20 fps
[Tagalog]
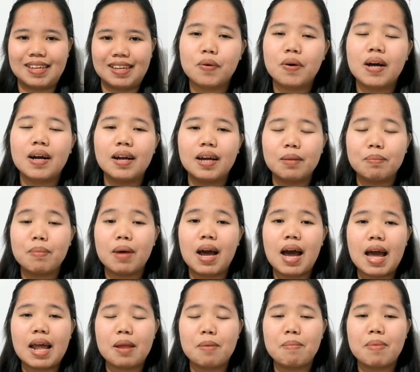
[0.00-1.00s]
So hanggat
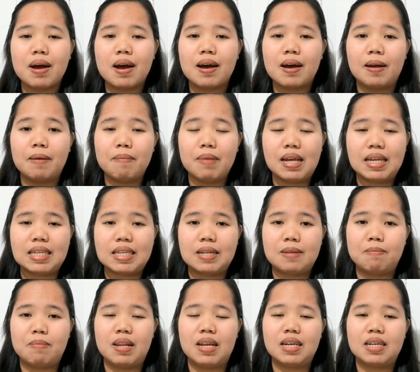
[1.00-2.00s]
maaari mga
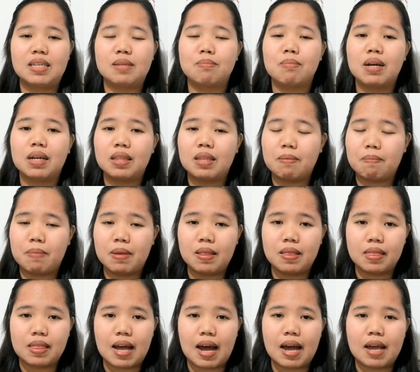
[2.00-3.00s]
kablesa vlogs
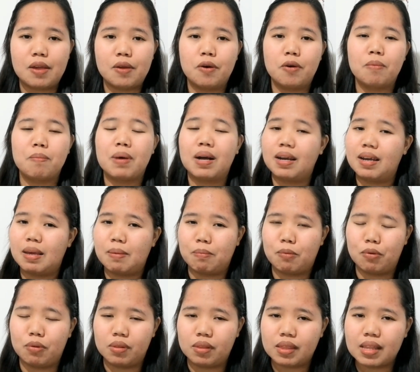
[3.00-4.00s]
magtipid tayo,
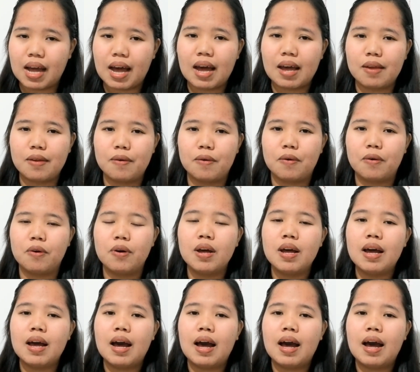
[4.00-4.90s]
mag-ipon tayo,